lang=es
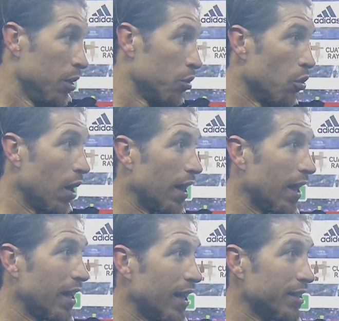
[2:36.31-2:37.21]
jugada
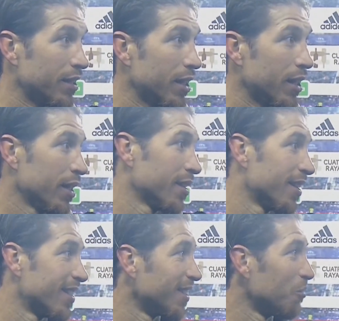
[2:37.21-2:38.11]
ahí hace
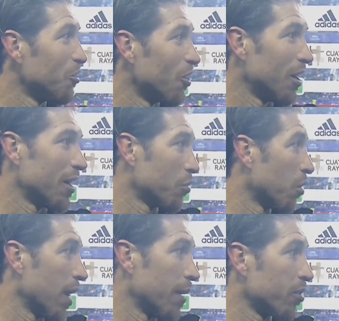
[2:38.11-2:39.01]
segunda
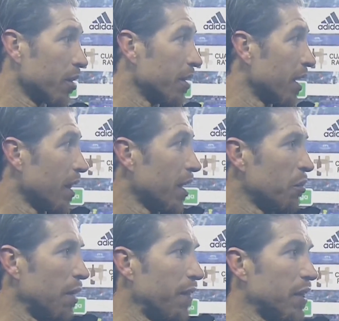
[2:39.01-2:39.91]
jugada porque venía de,
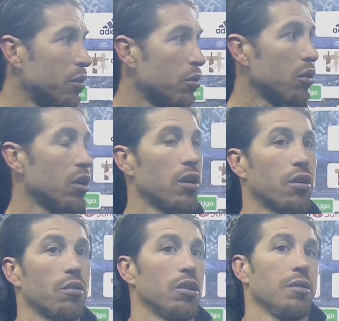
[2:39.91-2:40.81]
una falta, un córner, no
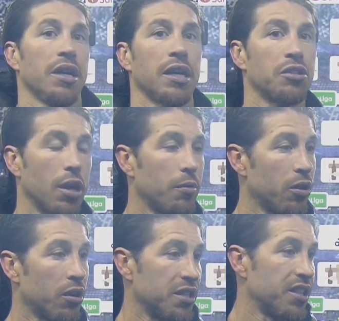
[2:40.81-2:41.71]
recuerdo bien, Nacho la ha
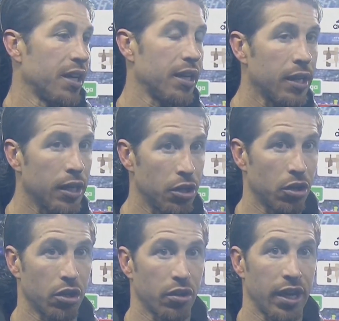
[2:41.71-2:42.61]
enganchar y, yo
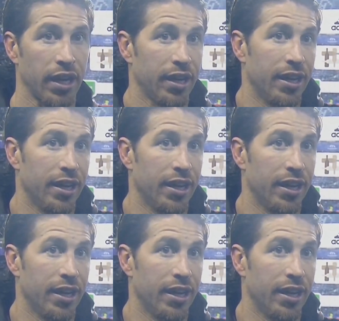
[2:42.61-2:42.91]
creo que,